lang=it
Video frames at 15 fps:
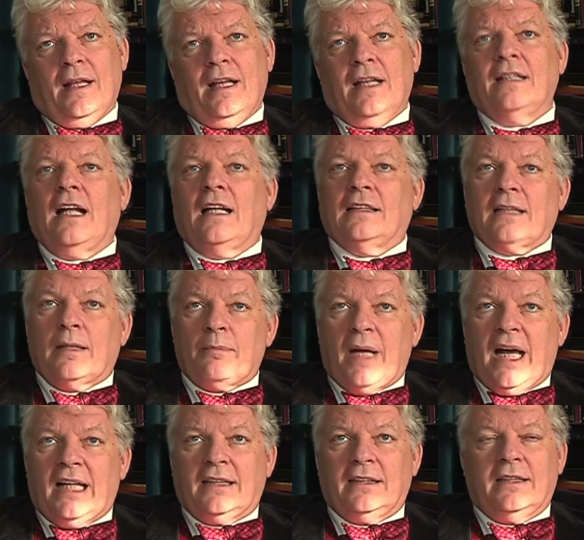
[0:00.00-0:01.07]
e d'altra
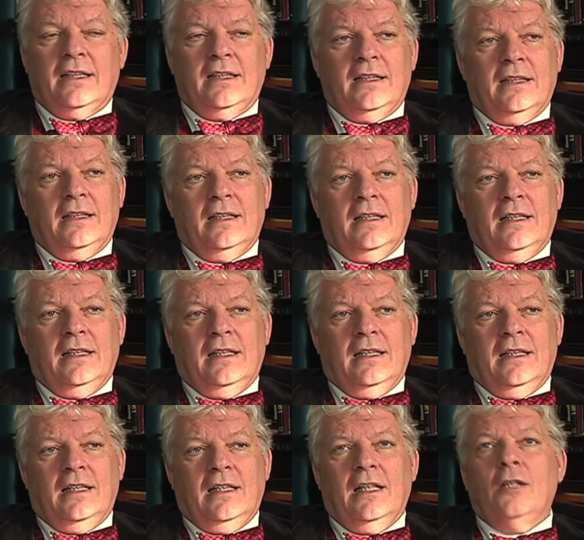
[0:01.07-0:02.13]
parte
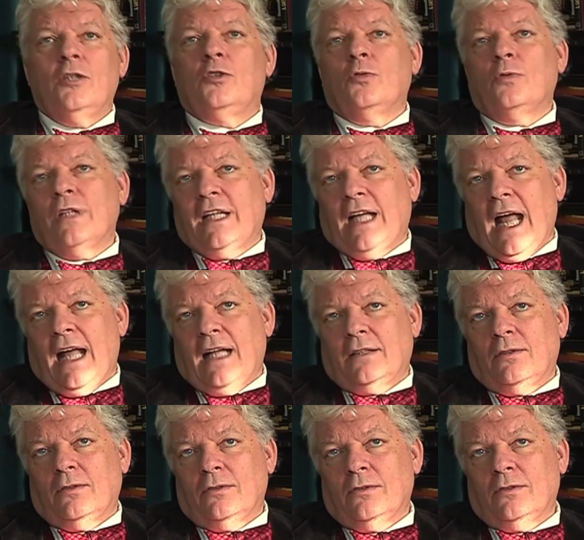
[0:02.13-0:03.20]
il
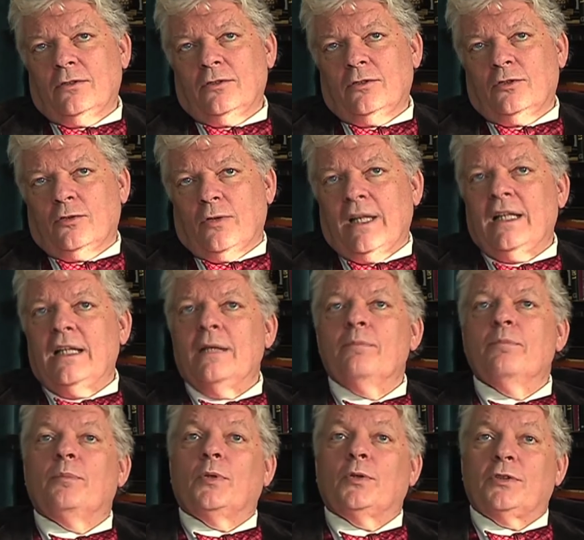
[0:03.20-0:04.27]
giudicato, cioè
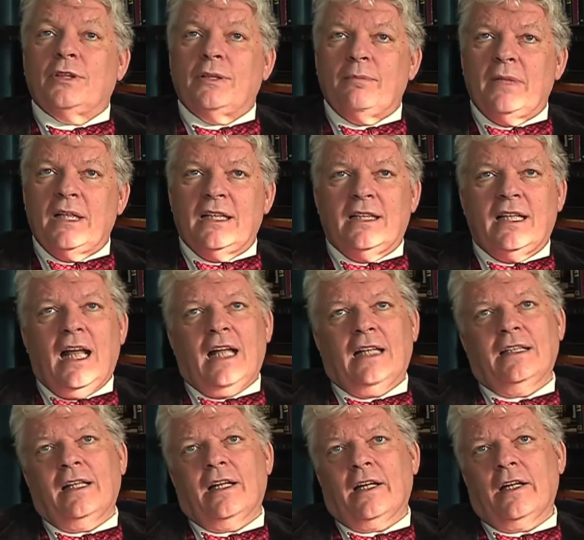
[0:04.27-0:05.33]
l'impossibilità
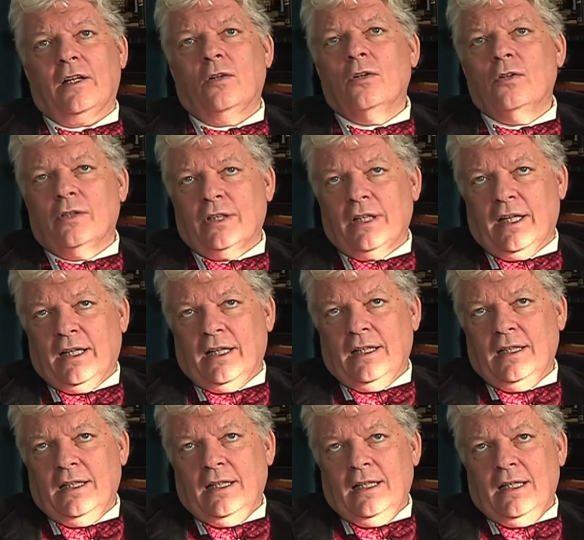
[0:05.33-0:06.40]
di
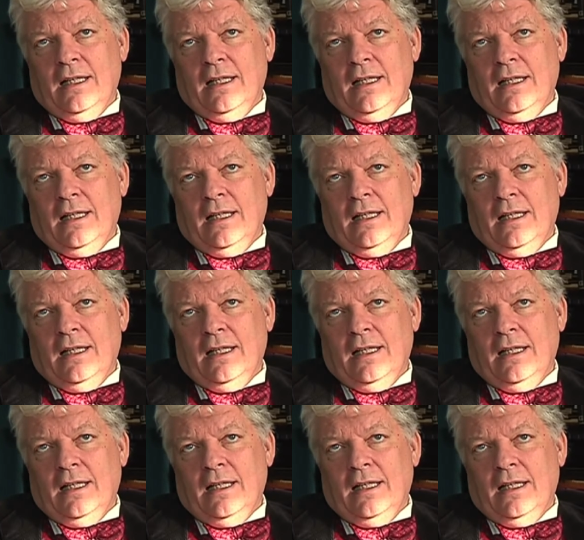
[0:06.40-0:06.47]
ricorrere